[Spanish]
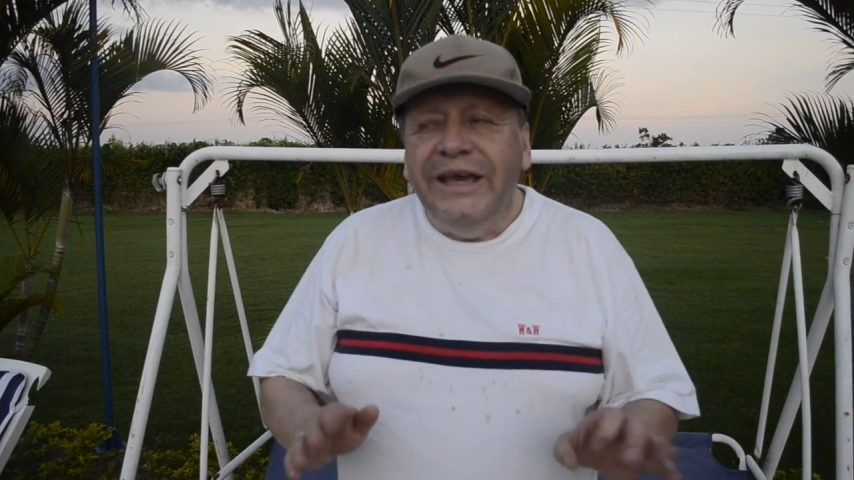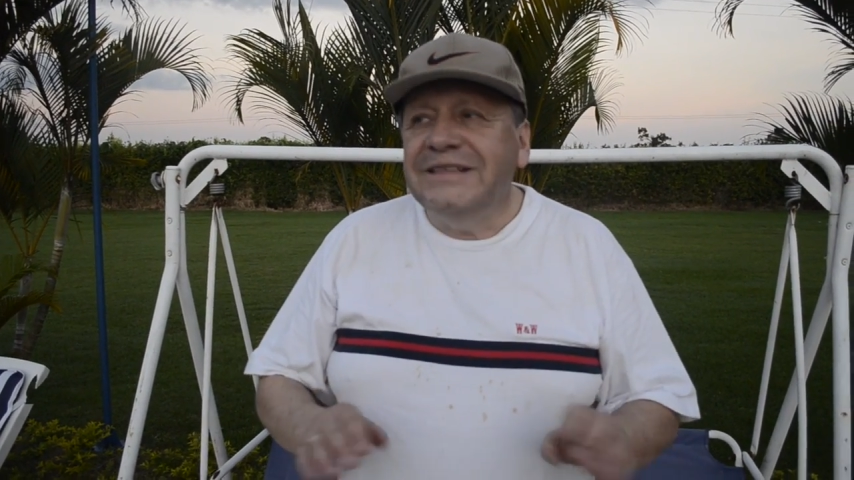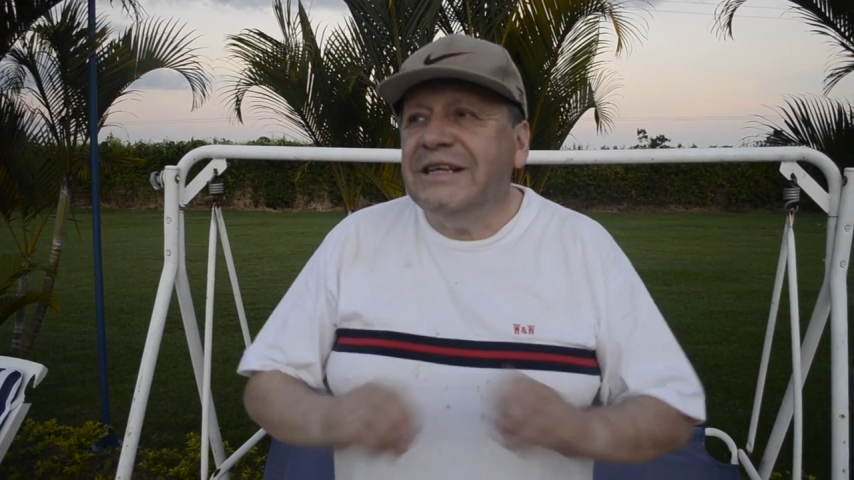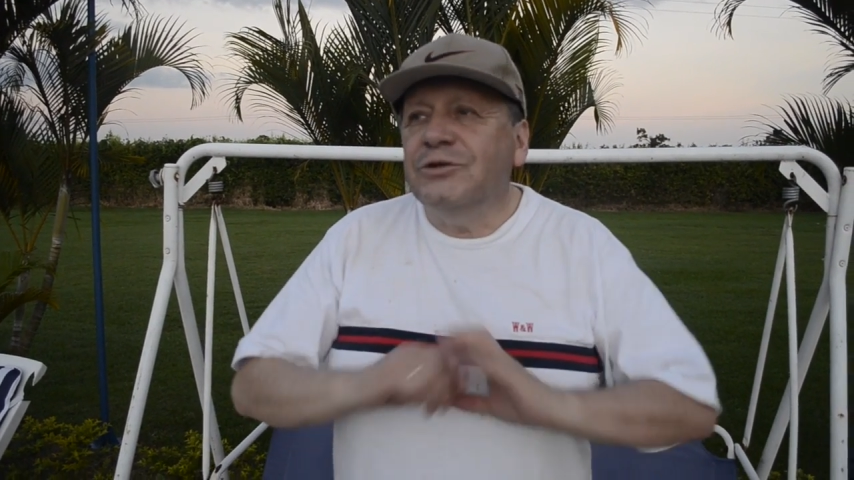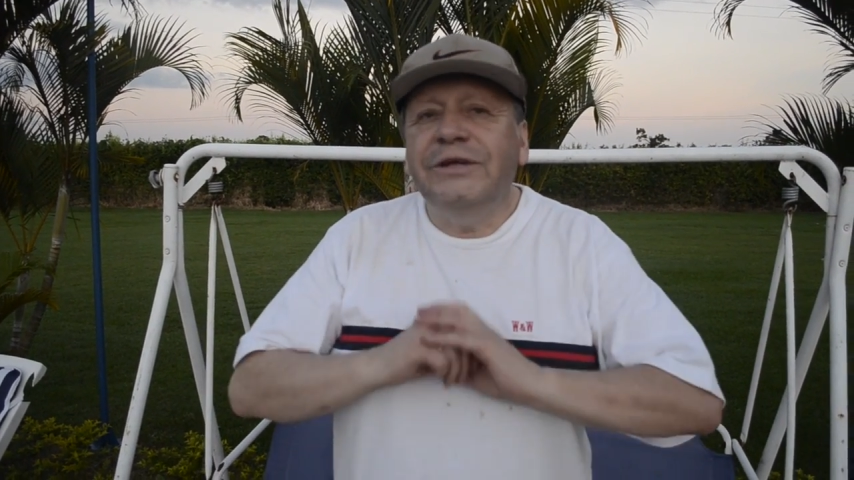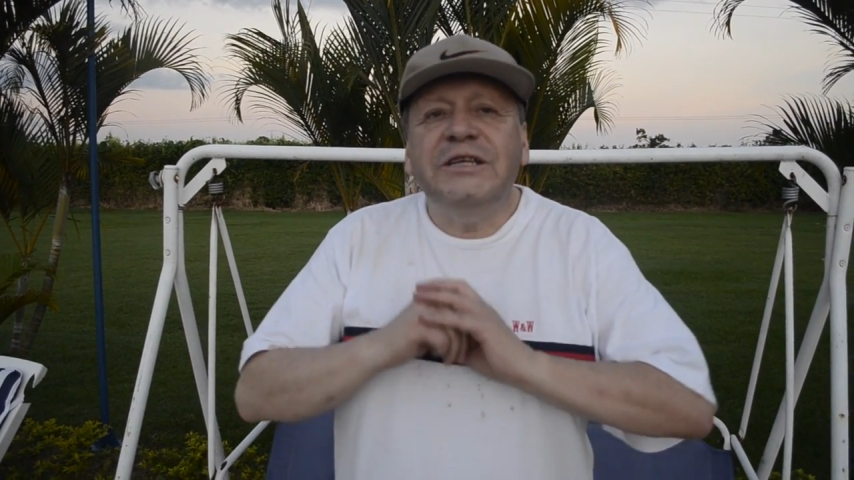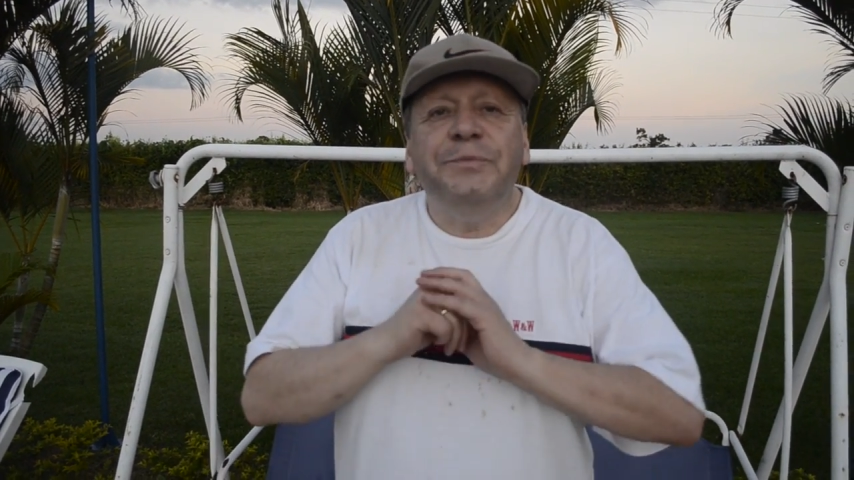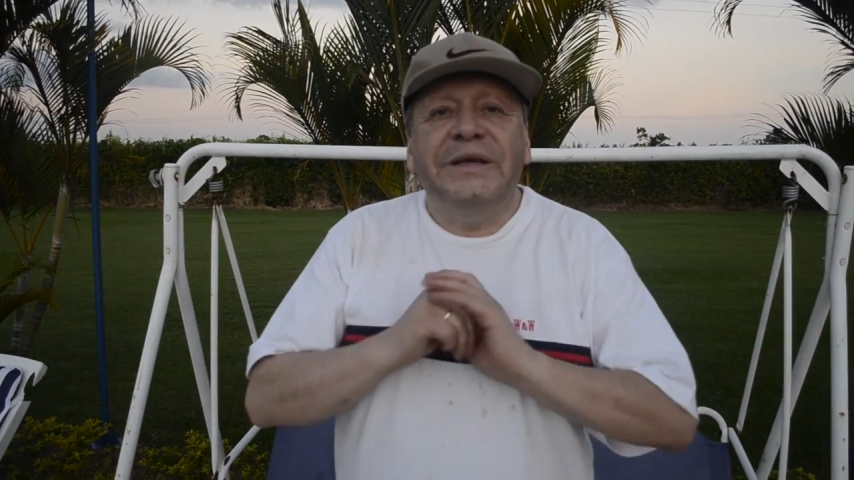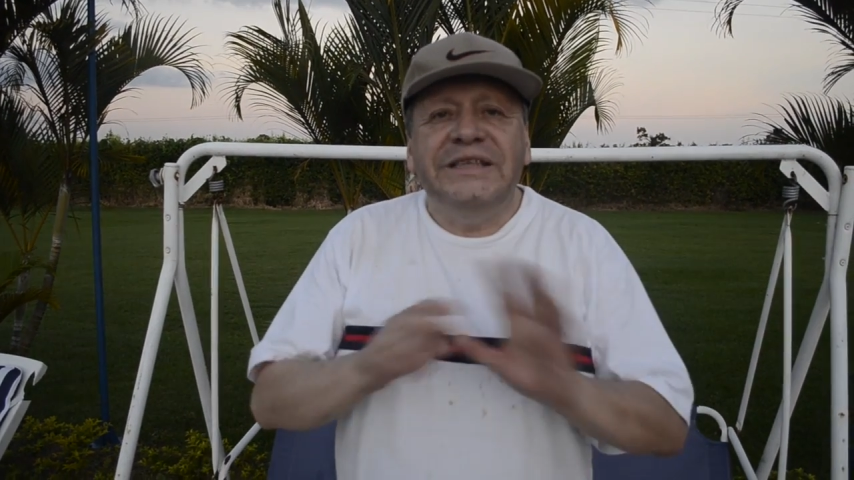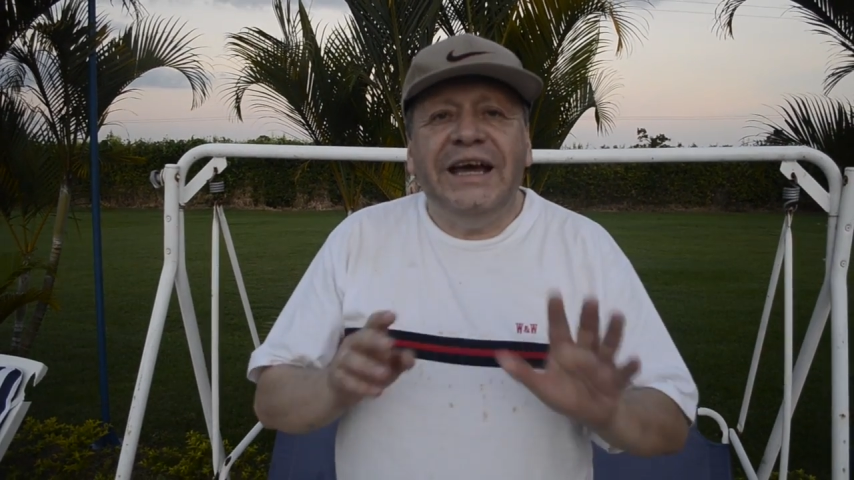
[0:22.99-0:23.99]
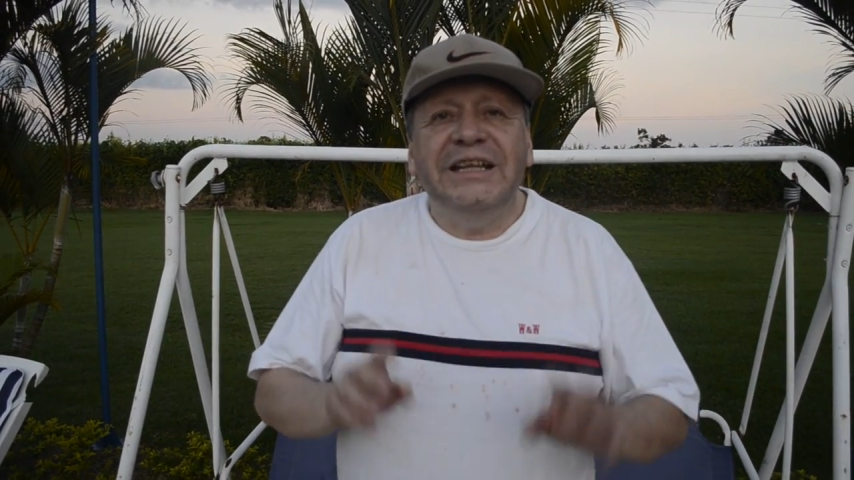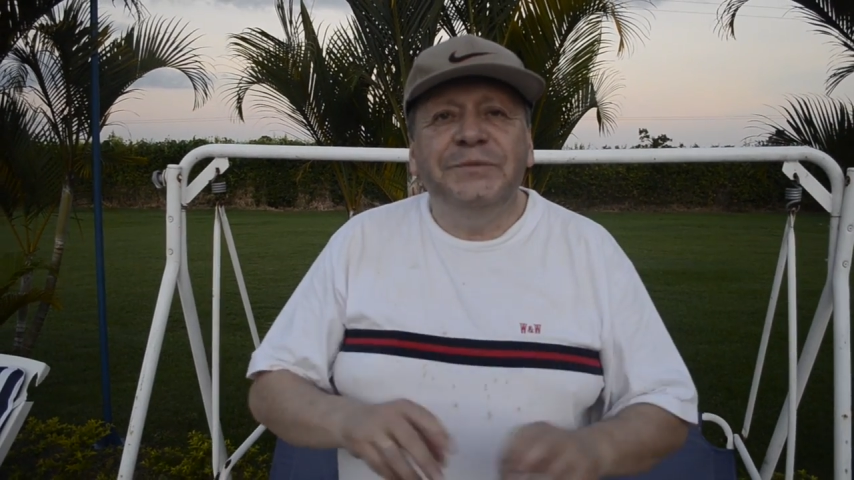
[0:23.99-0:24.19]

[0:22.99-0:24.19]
esta zona especial,